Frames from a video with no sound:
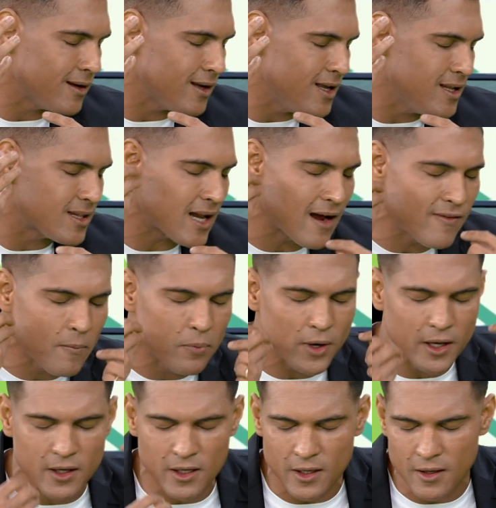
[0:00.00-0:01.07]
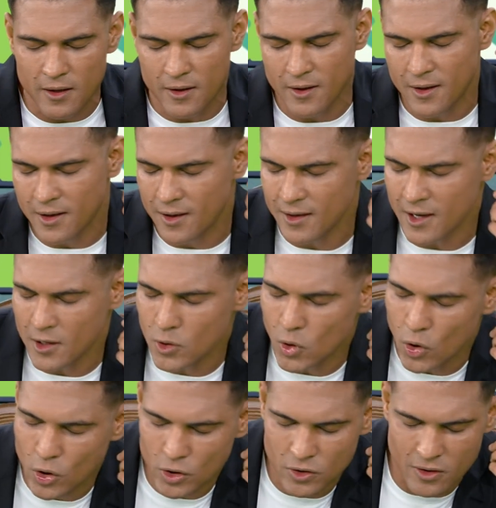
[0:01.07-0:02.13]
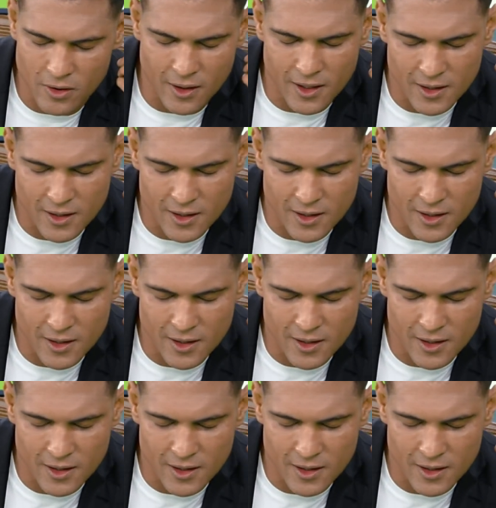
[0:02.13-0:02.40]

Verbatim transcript: entrava por aqui, e aí do outro